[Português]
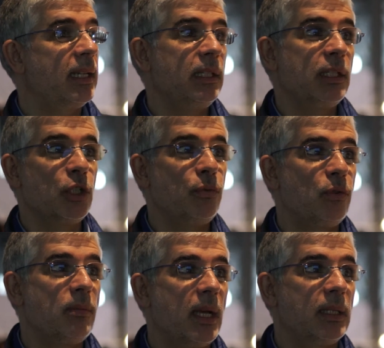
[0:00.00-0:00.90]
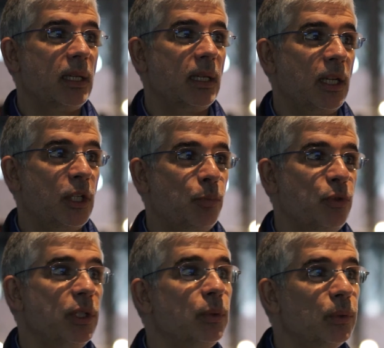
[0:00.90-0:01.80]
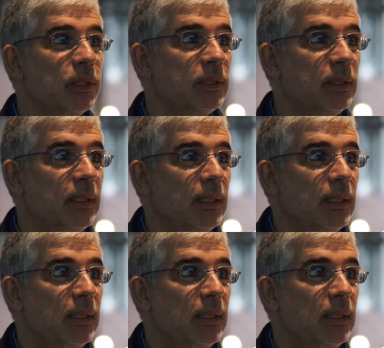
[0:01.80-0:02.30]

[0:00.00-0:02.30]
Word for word: aqui transformada em expositor